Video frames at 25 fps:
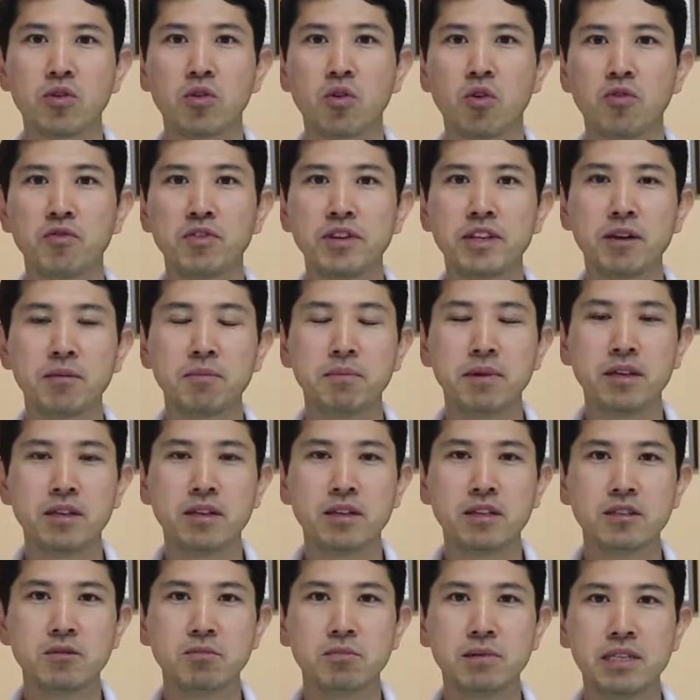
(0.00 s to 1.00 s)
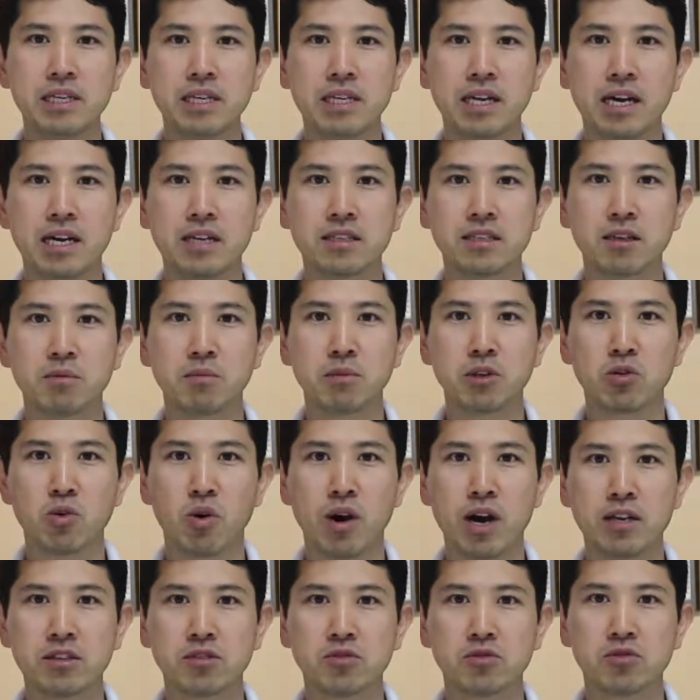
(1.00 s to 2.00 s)
com vitaminas, minerais e
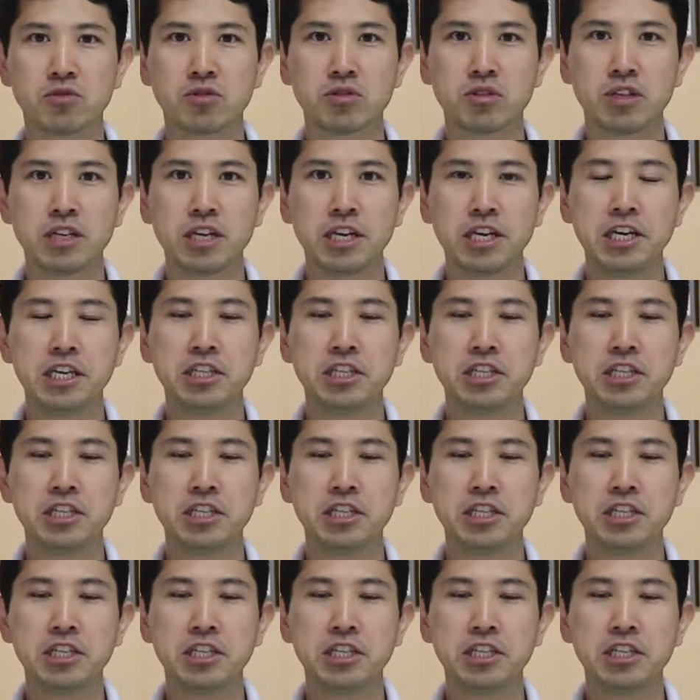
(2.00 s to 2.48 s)
aminoácidos